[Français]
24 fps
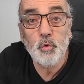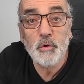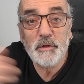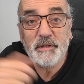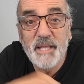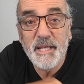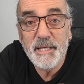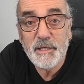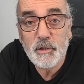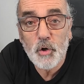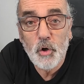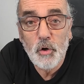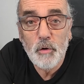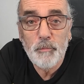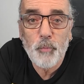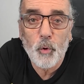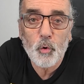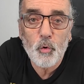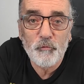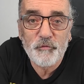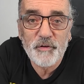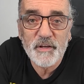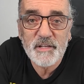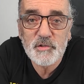Tout le téquel pour
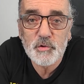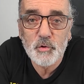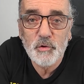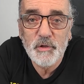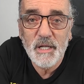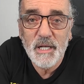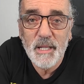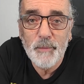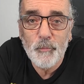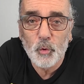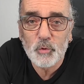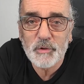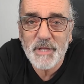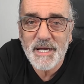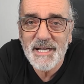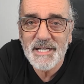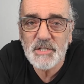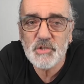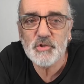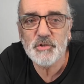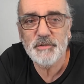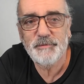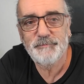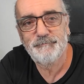confectionner les
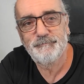montages.